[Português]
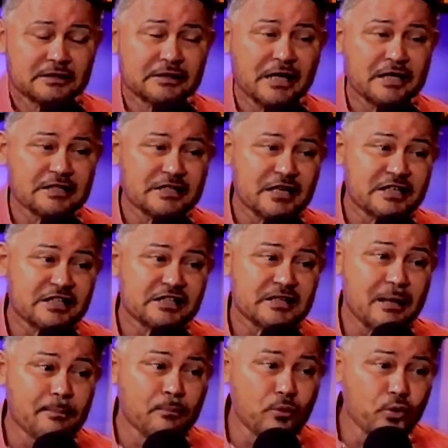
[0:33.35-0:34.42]
Tem gente que
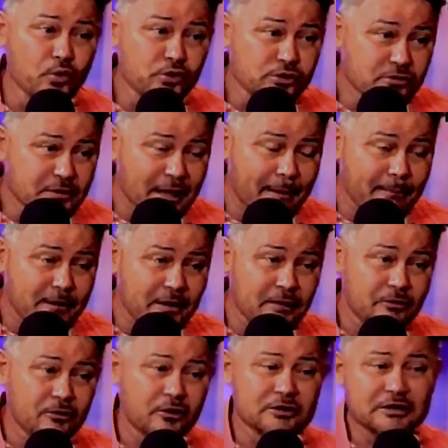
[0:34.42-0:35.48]
tem muito
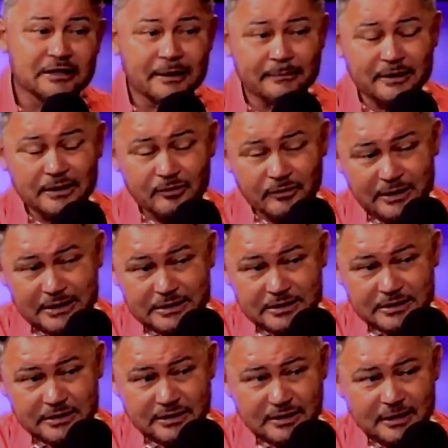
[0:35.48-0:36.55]
cabelo, corta na
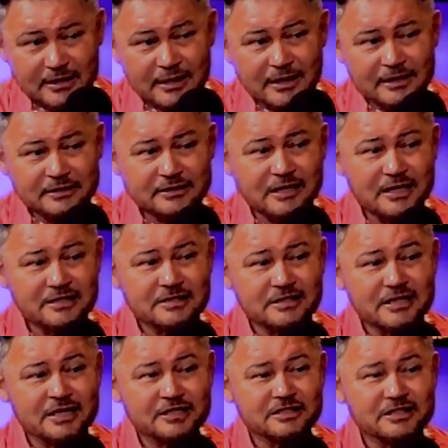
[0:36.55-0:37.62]
minguante. Tem
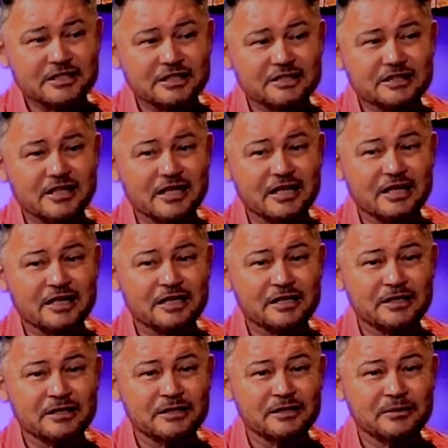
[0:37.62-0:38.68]
gente que
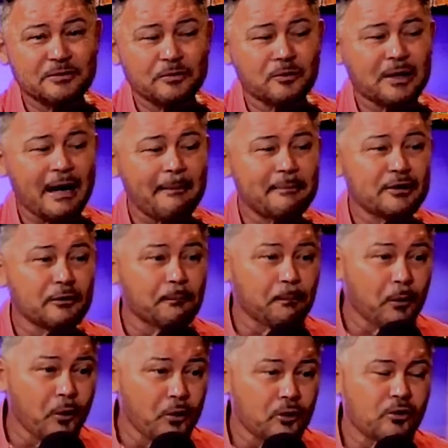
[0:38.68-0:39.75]
tem o cabelo
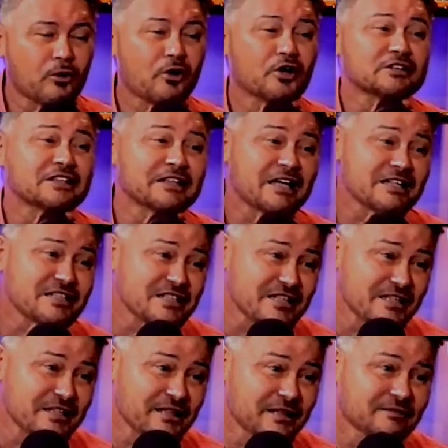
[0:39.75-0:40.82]
pouco, corta na
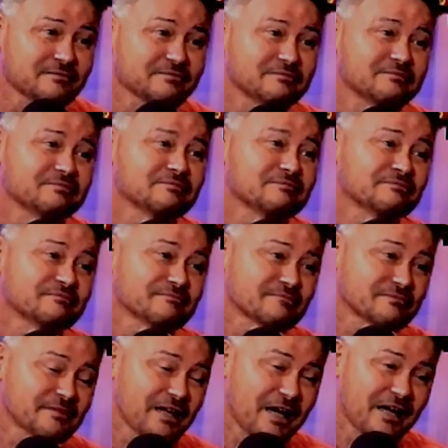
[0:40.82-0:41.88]
cheia. Olha aí.
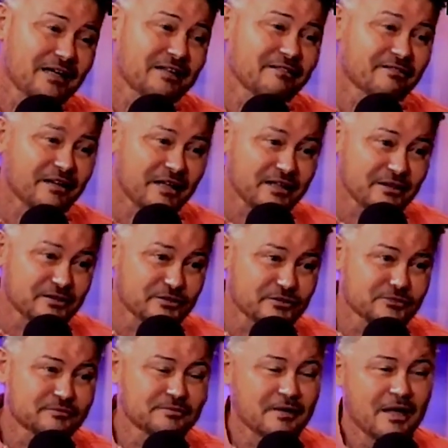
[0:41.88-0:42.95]
Aí vai indo.
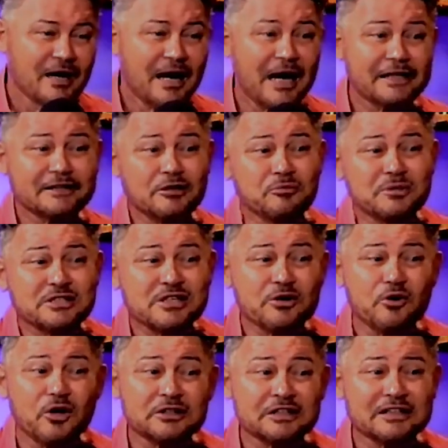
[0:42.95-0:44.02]
Aí tem umas que
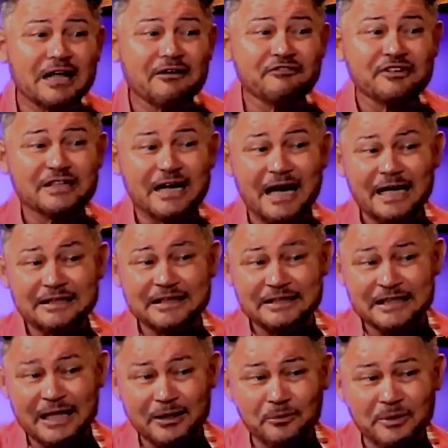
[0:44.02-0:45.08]
corta na virada
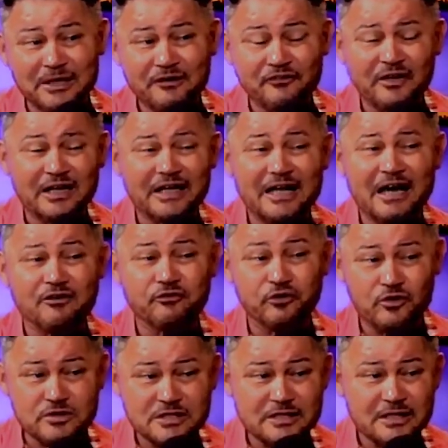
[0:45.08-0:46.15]
da lua, que fala que é a
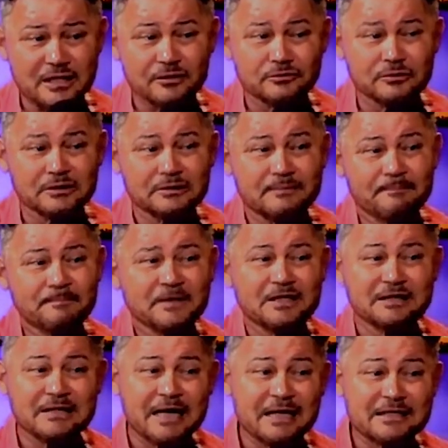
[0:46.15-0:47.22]
força da lua, que
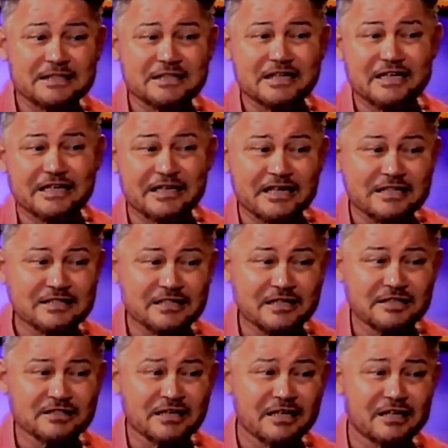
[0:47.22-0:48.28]
tá cheia e
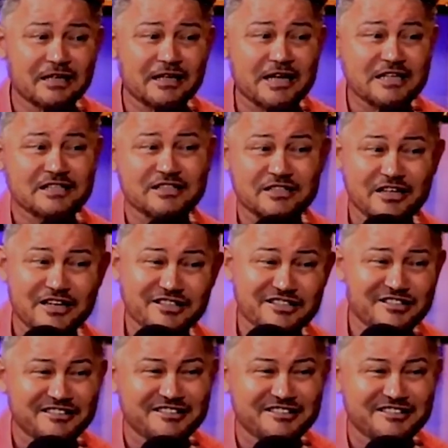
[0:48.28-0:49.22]
crescente. Aí cresce e enche.